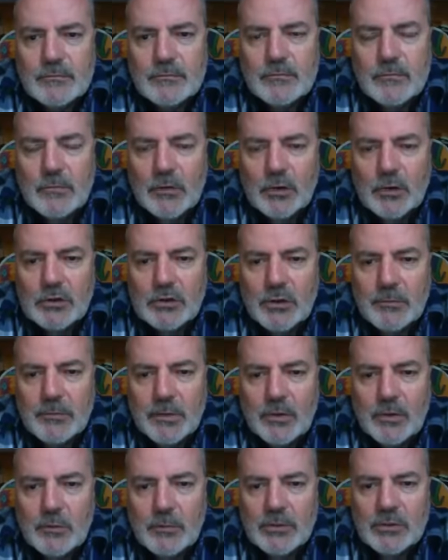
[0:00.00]
No sé,
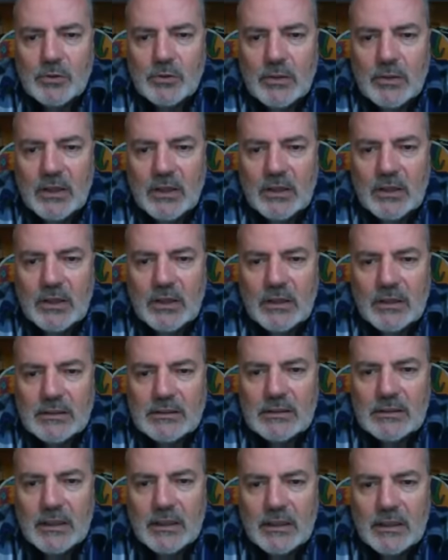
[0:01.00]
pero me suena que en
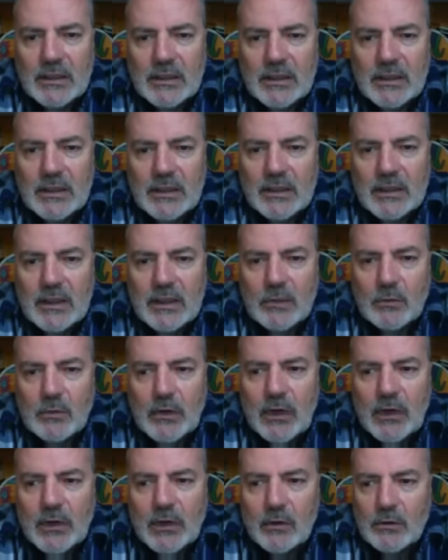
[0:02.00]
esta llegué a
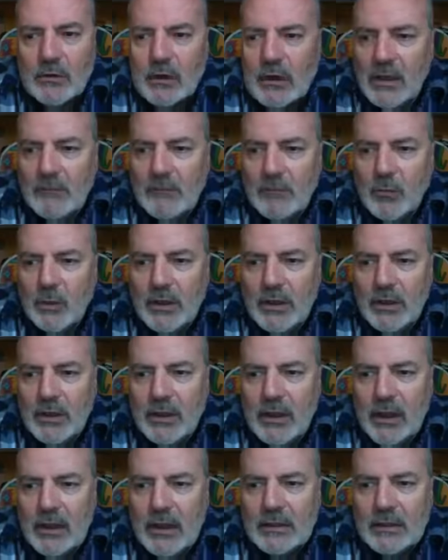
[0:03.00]
una ronda muy
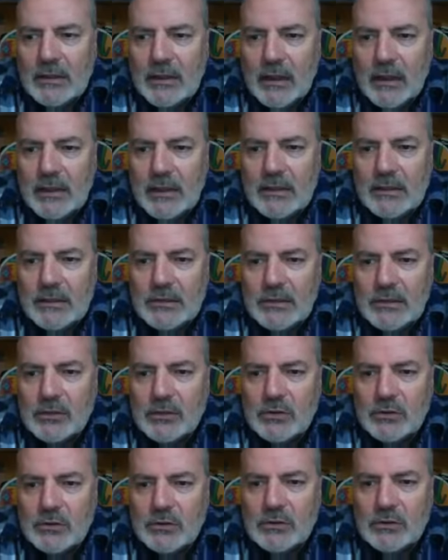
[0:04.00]
alta, ¿eh,
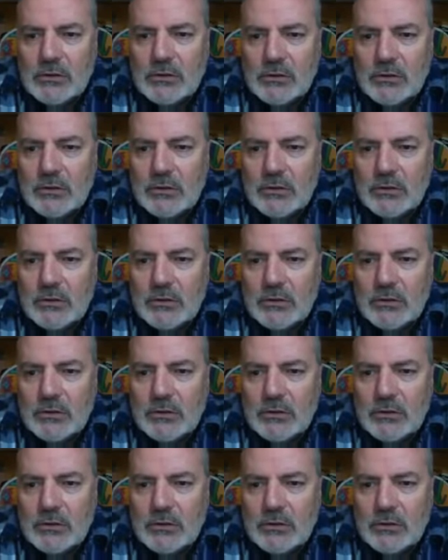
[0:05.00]
chicos?